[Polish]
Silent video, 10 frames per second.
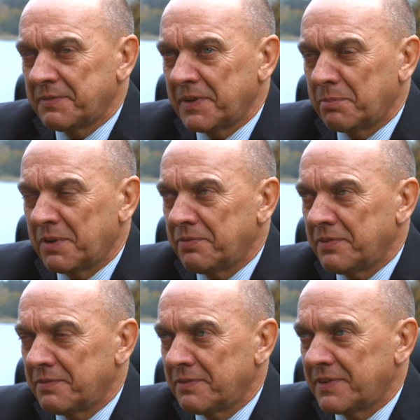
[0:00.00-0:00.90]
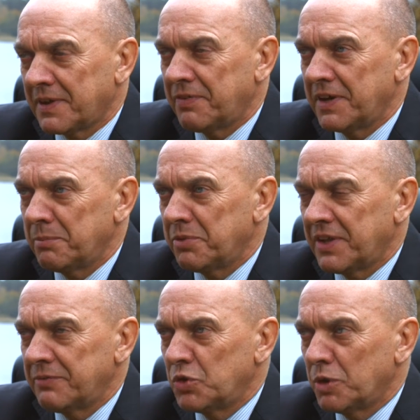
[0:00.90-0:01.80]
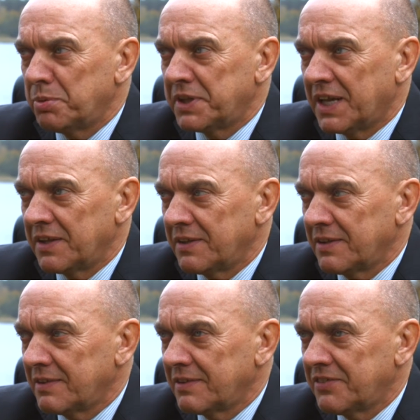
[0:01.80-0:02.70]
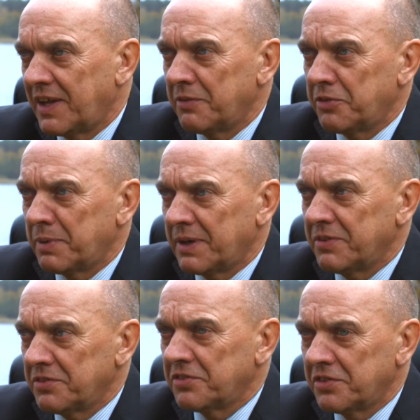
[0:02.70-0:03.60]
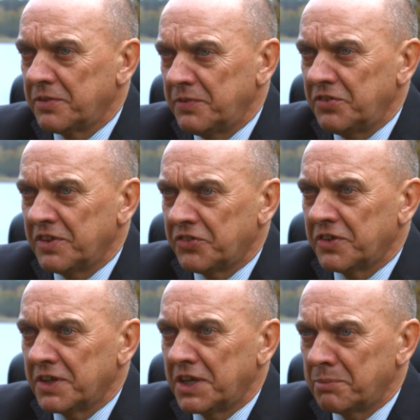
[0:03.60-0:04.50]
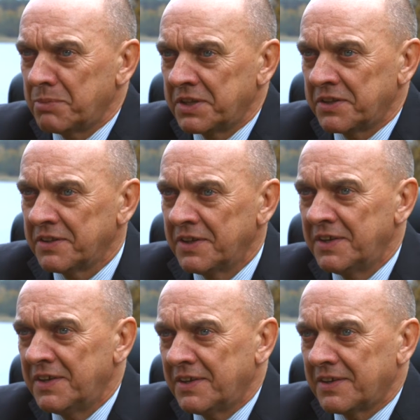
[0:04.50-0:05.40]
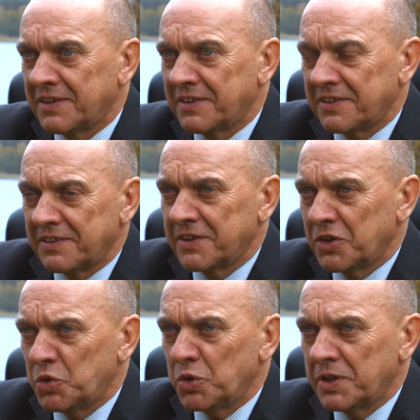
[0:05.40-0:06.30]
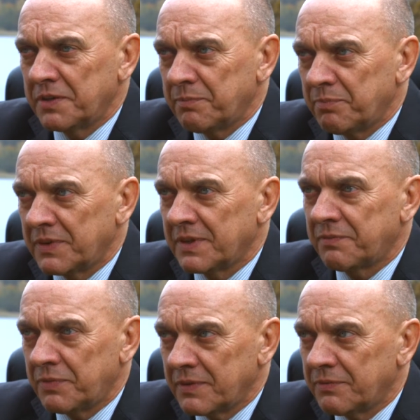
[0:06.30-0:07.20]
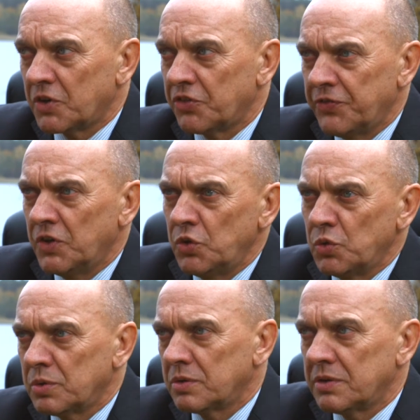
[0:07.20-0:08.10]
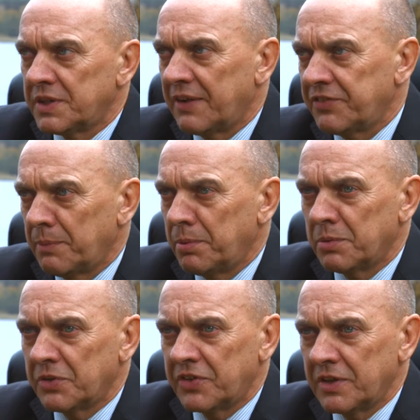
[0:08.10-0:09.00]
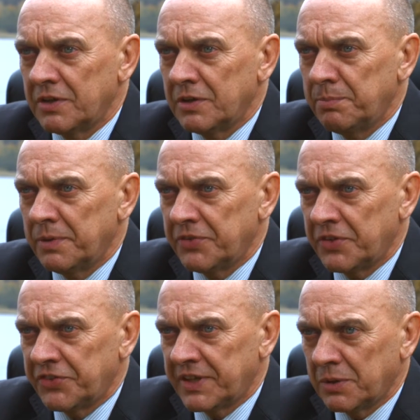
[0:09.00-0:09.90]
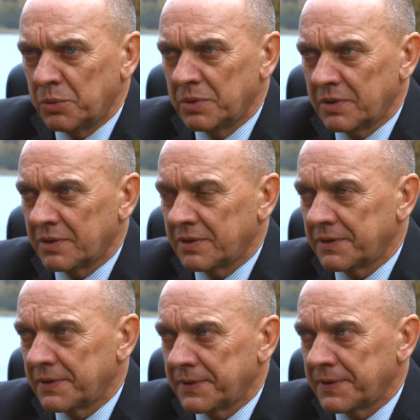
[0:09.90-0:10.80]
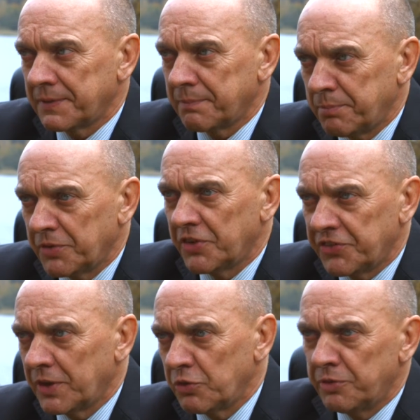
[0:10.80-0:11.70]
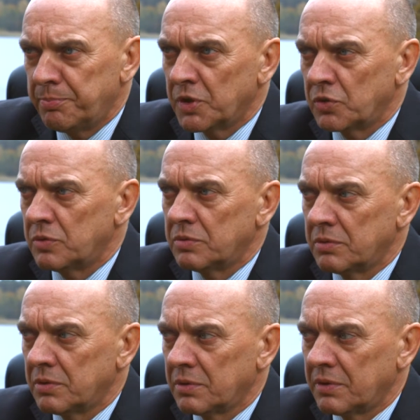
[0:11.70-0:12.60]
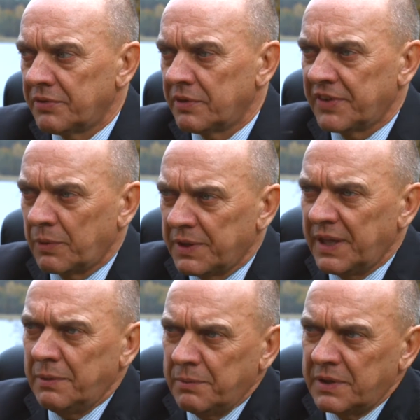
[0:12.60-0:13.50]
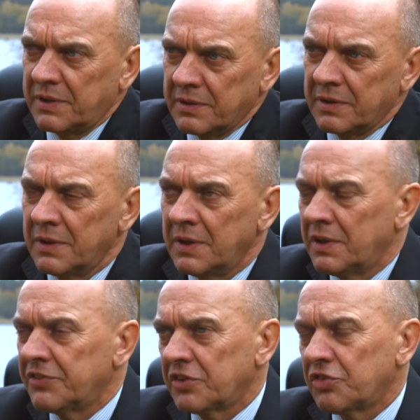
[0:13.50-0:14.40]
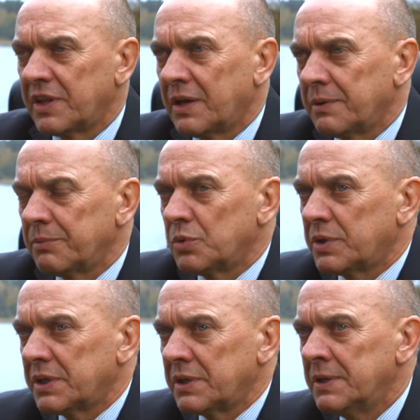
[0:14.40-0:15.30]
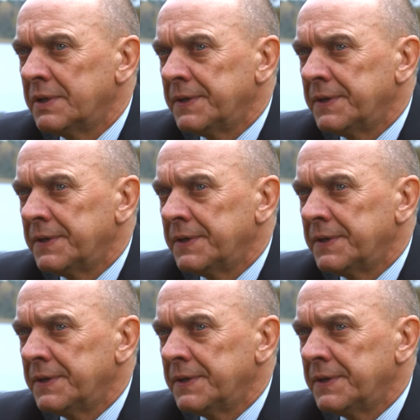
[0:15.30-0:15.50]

jak Pan tak fajnie postawił to pytanie, zdałem sprawę, że rzeczywiście jest to element, który w rozwoju Drawska Pomorskiego pozostał, pozostał z boku. No, no, zakładałem, kiedy zaczynałem tutaj